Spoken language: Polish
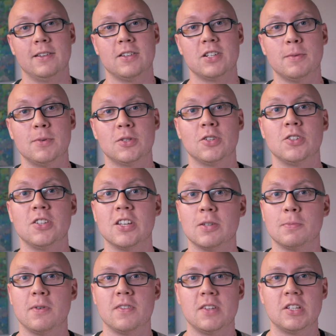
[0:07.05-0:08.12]
żeby co
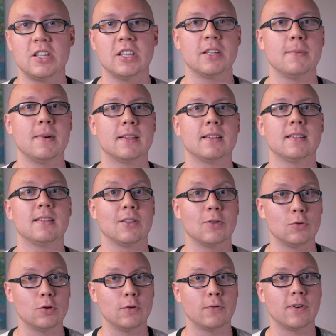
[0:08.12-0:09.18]
nieco powiedzieć na temat
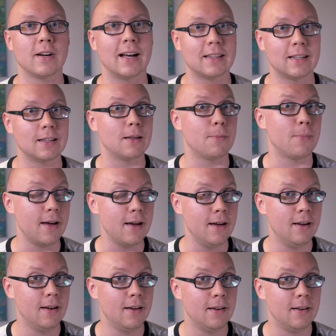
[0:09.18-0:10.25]
statusów HTTP,